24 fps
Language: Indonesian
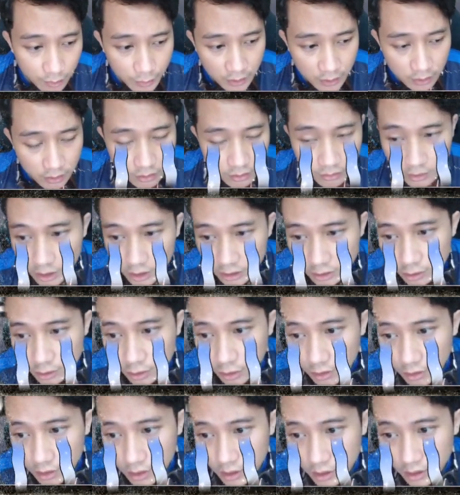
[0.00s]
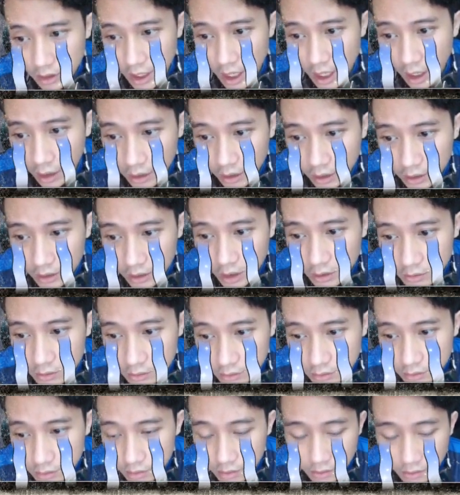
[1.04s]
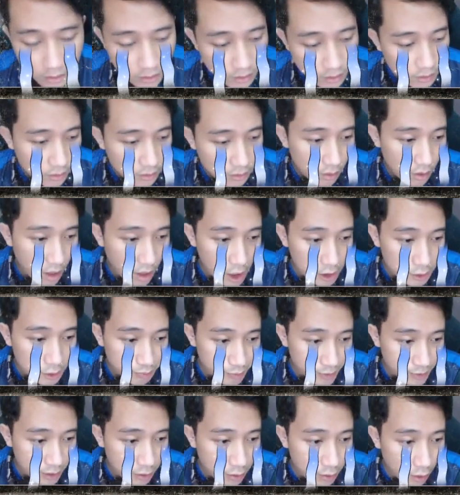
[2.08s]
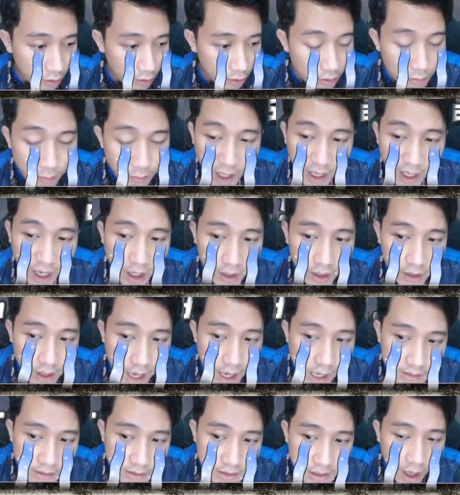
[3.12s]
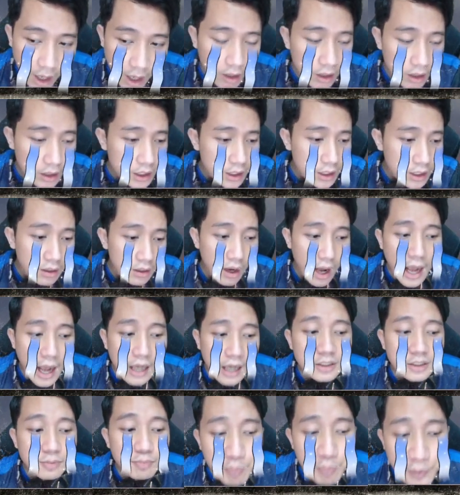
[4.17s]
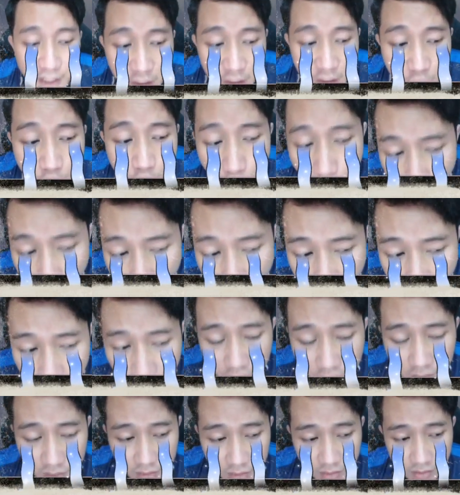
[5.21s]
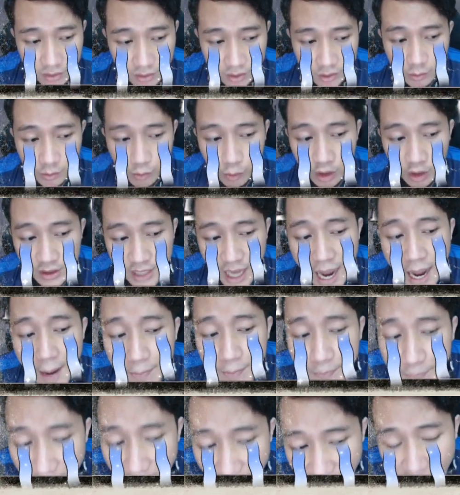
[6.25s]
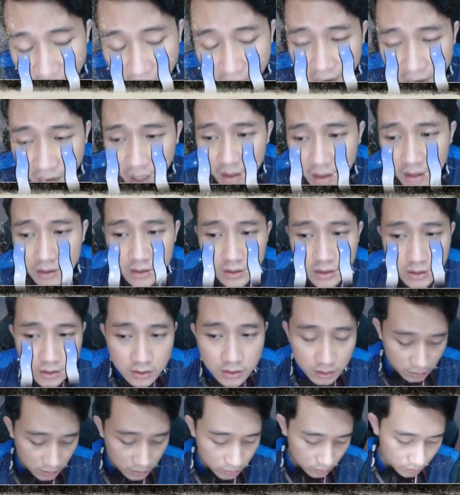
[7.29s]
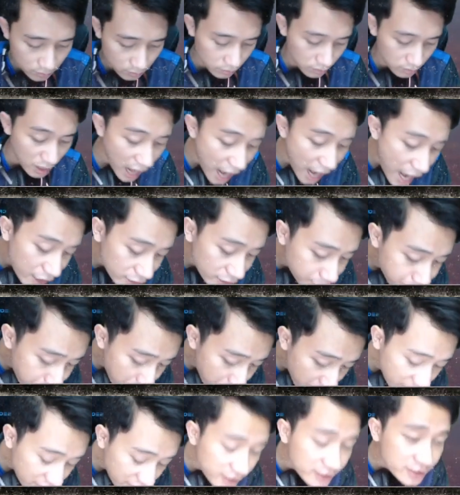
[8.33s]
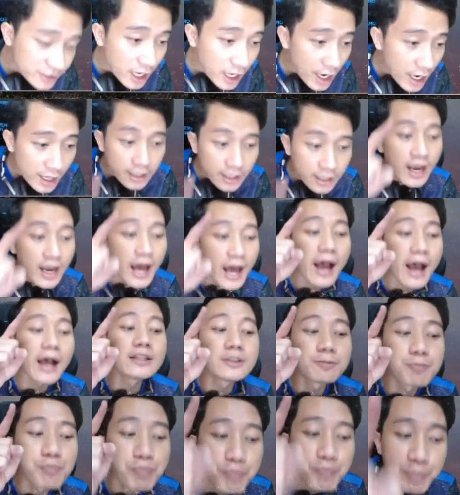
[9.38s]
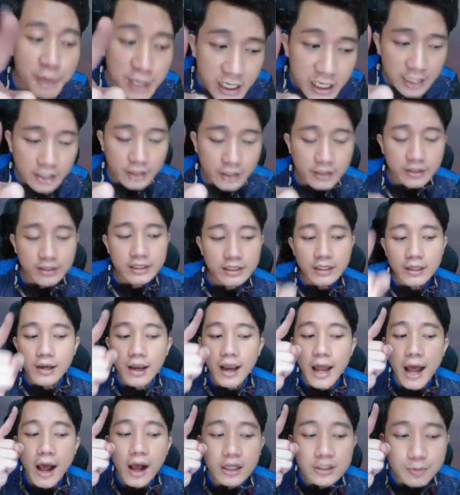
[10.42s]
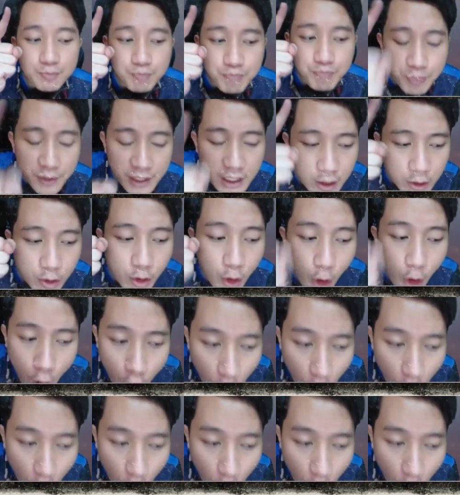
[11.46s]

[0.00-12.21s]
Di troll ini yakin aku. Last pick God lu bayangin aja. Last pick God. Buat apa? Last pick nih sekali lagi last pick. Last pick God.